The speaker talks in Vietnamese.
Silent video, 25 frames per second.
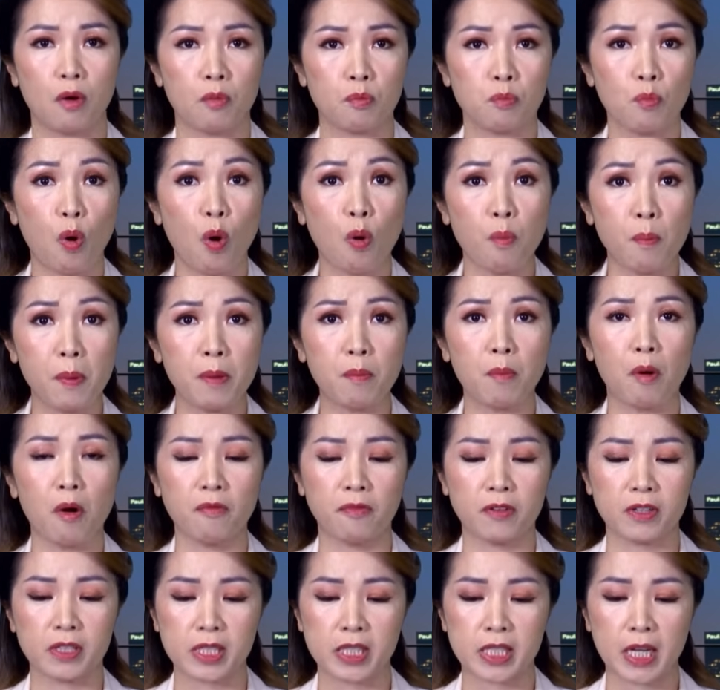bốn mươi mốt
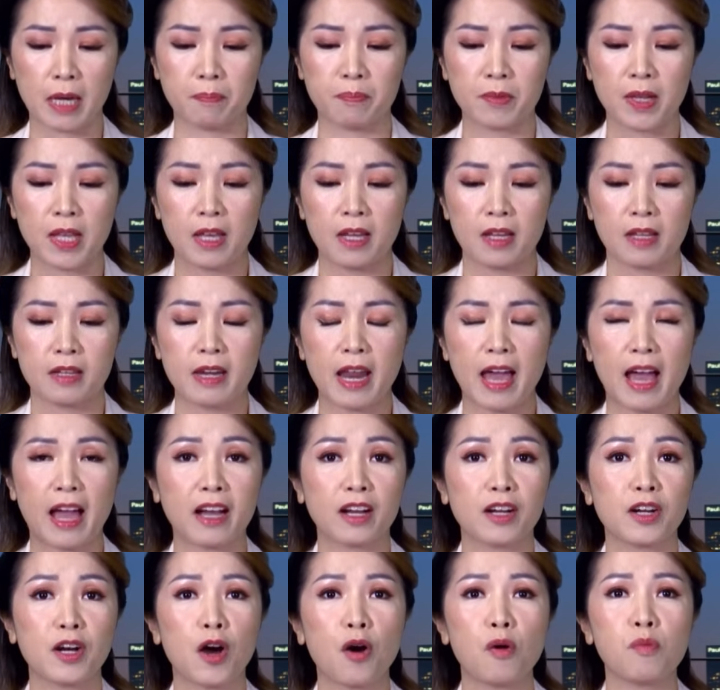phần trăm đã
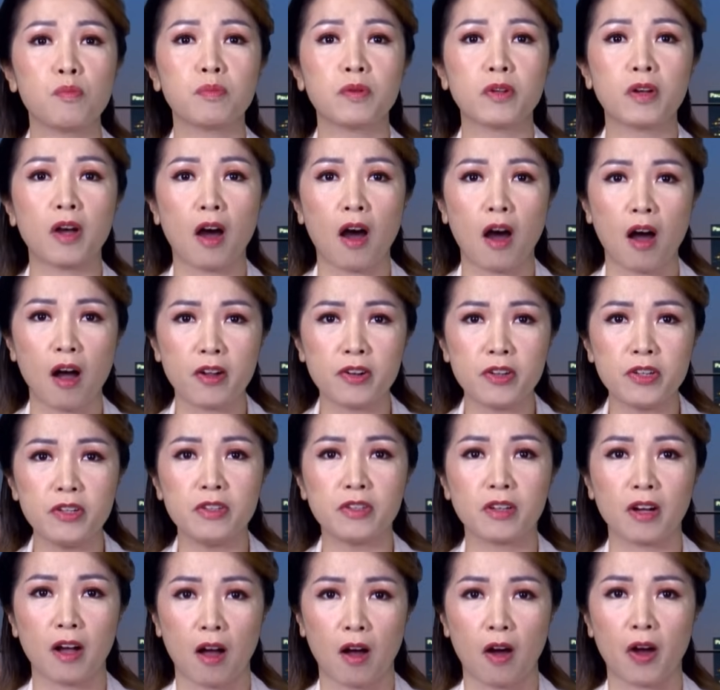không có
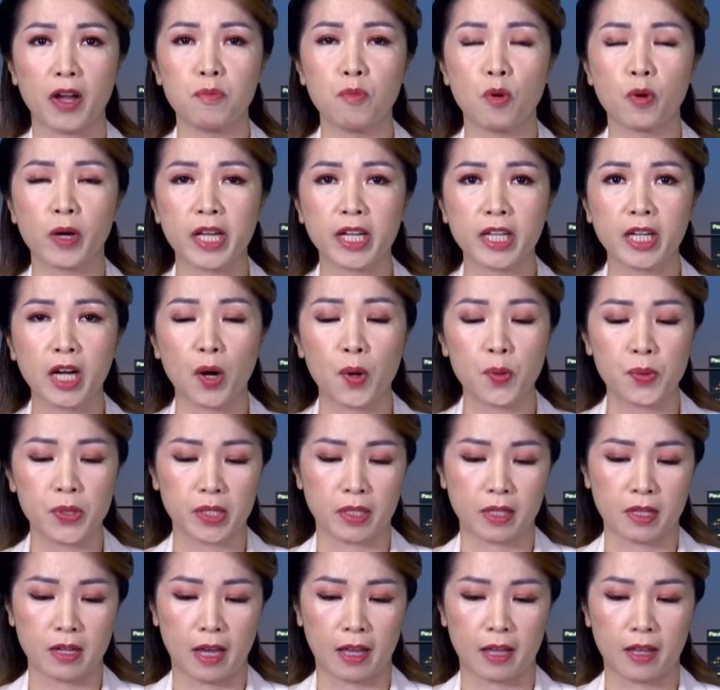được hỏi một cái câu như
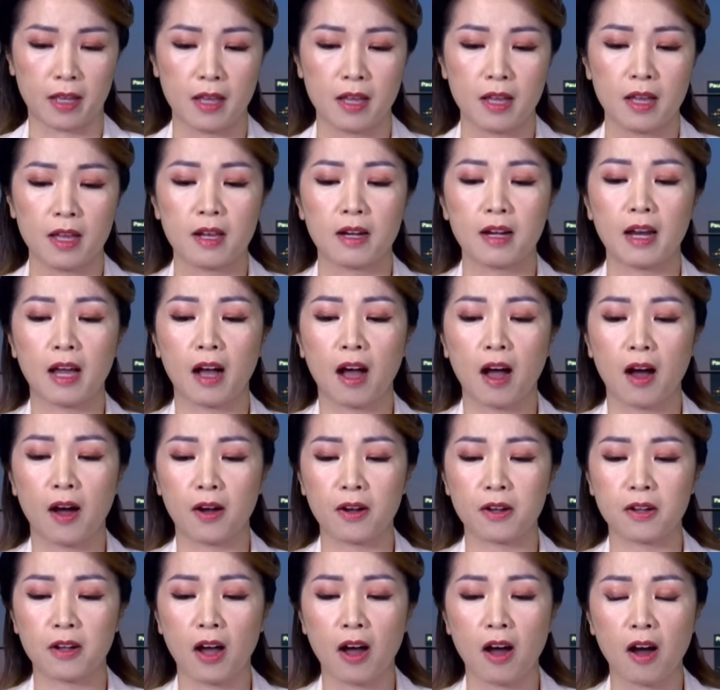thế này là
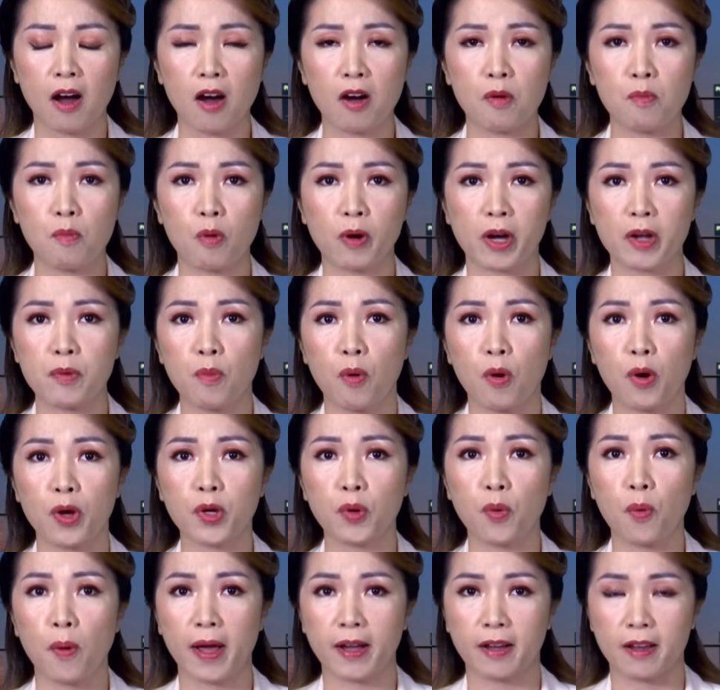họ có một cái mối
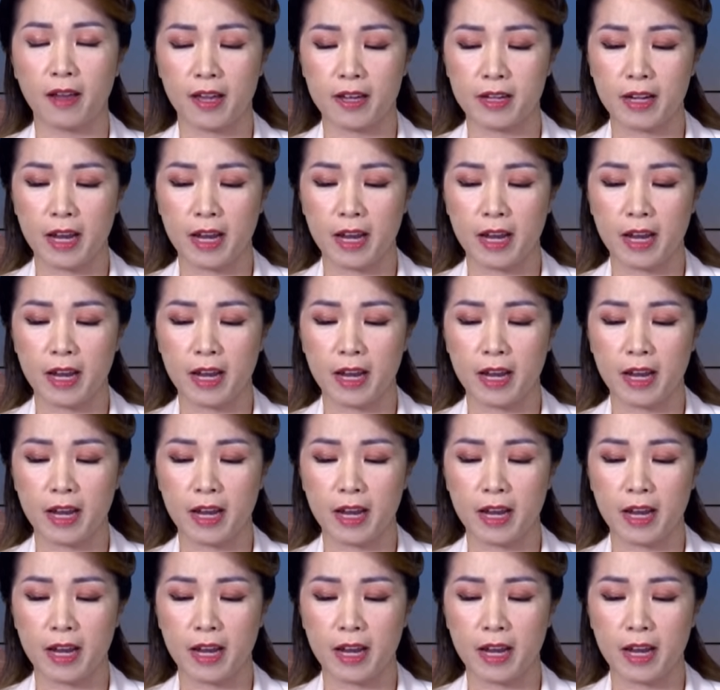quan hệ